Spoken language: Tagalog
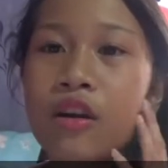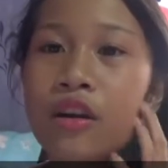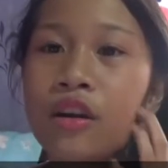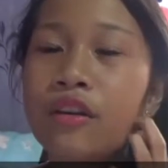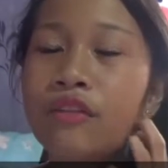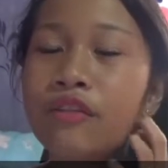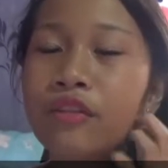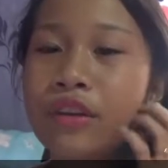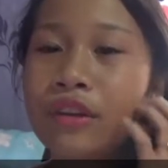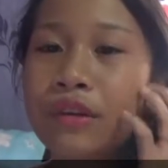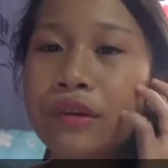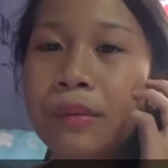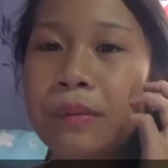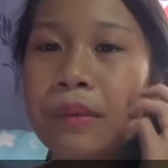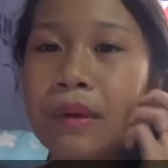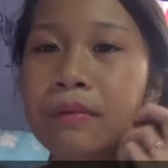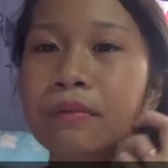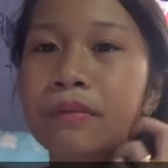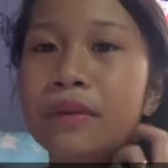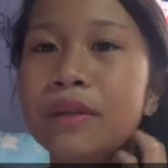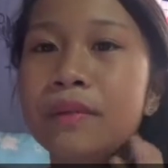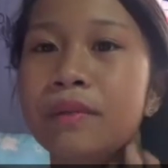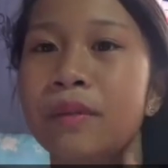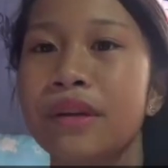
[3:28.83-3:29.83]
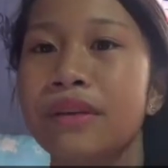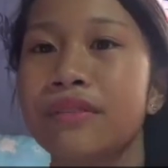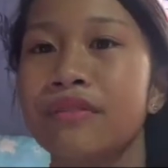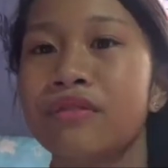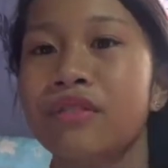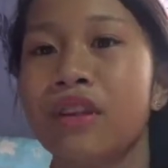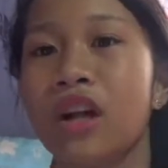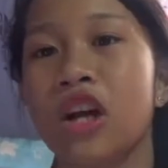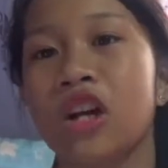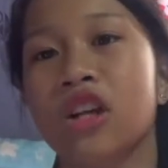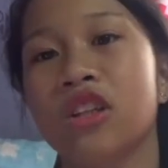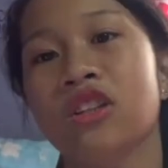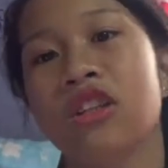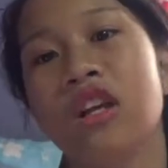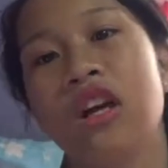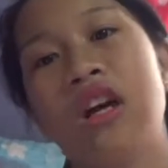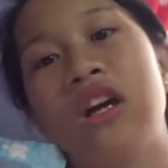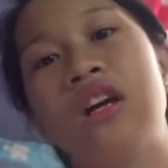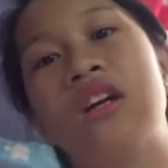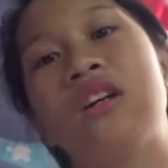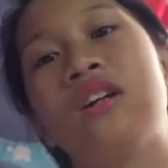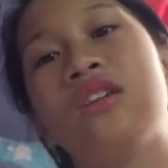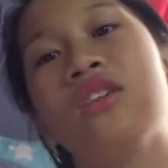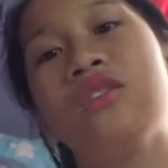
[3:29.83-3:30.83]
If you remember my vlog
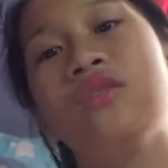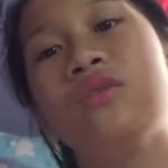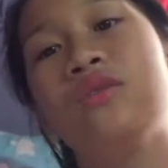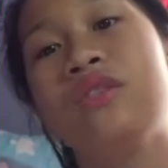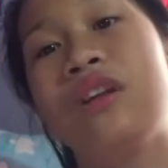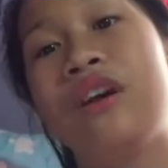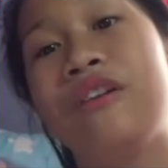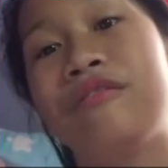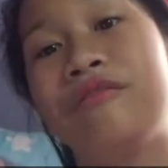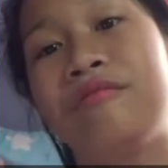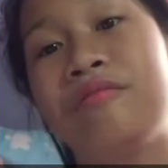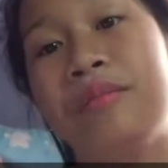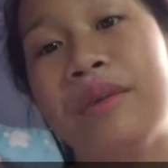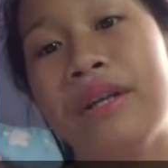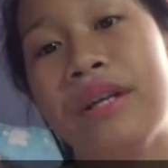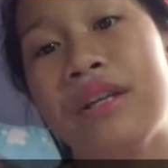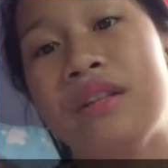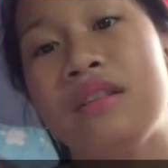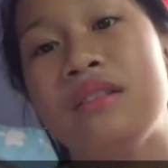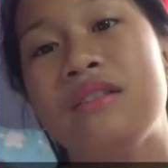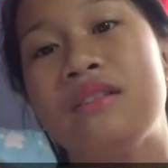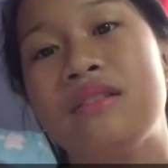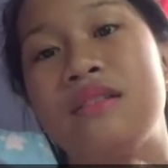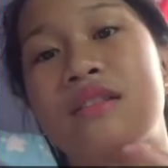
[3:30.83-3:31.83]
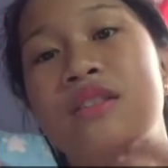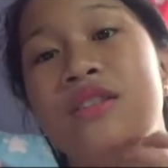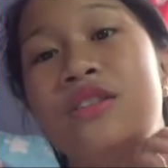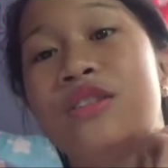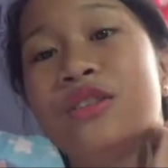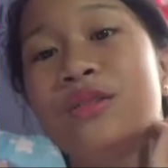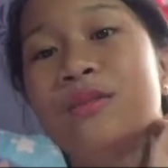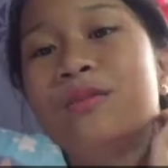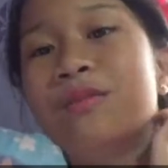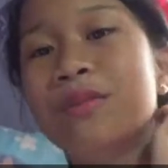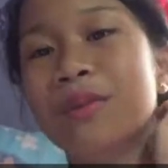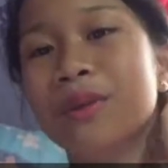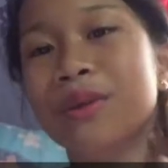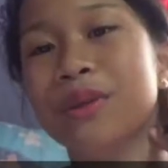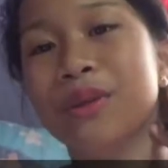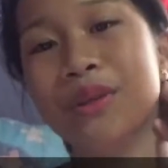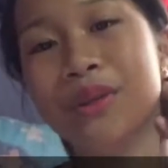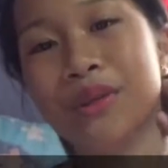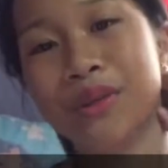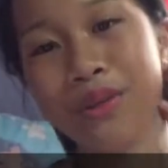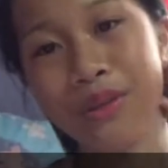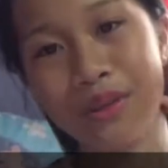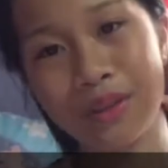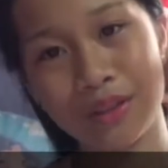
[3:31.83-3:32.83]
na yung Lovebirds, yun po
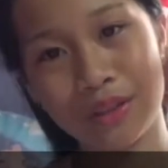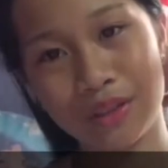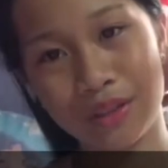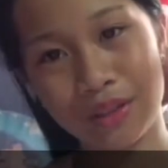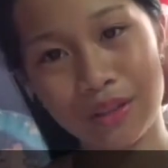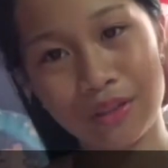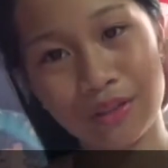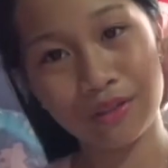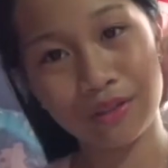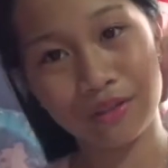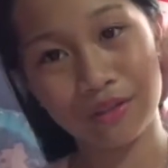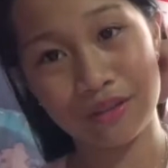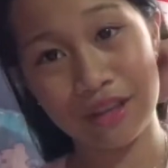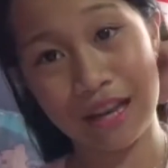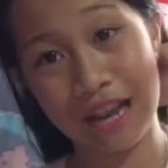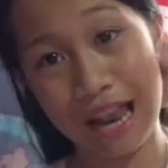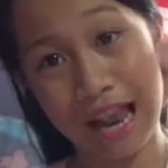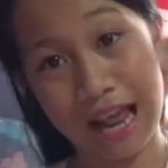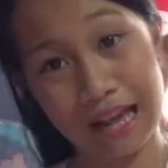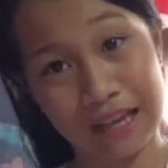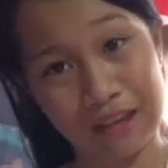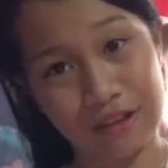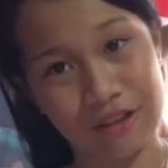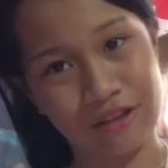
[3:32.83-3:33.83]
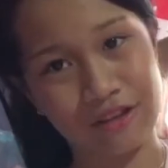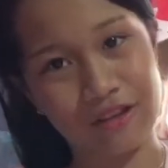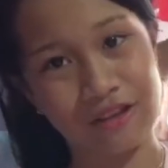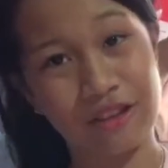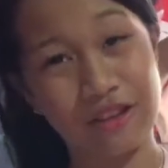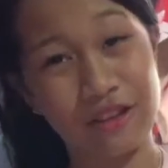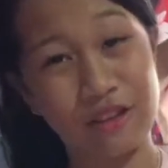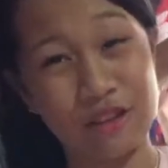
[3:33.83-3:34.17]
yun. Yung lalaki dun.